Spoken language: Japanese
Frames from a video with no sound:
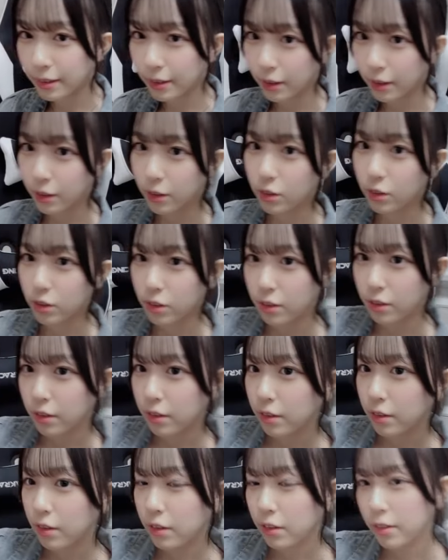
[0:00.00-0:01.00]
感じで
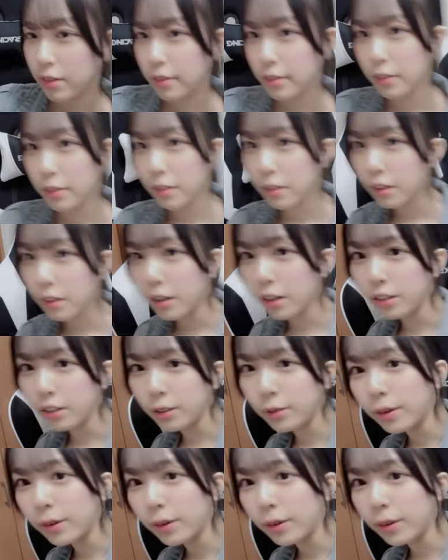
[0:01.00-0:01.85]
あれ